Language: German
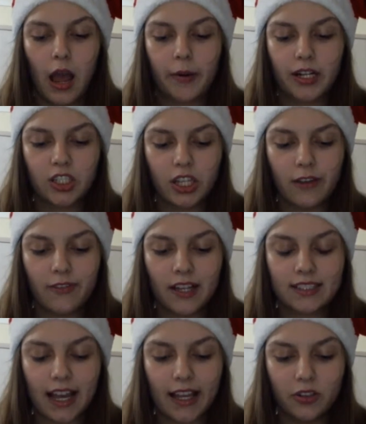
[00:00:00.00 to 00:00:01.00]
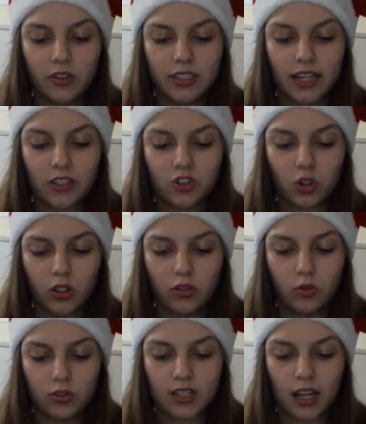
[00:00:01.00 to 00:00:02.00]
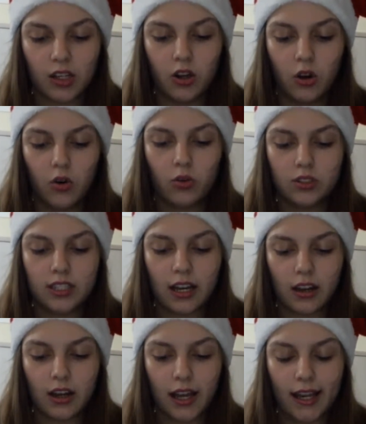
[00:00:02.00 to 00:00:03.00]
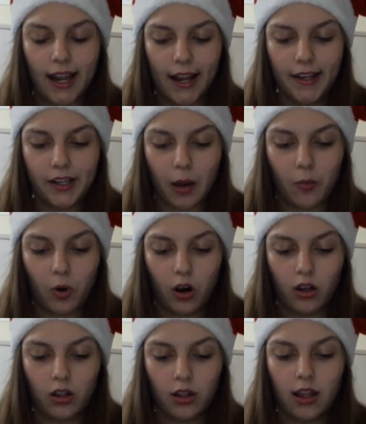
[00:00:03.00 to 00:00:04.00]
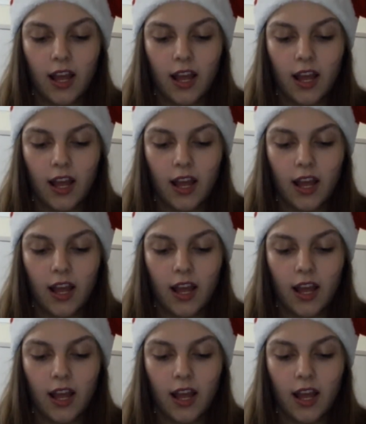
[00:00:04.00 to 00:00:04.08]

Aber der Schäfer hat eindeutig eine Jogginghose an und ein Handy am Ohr.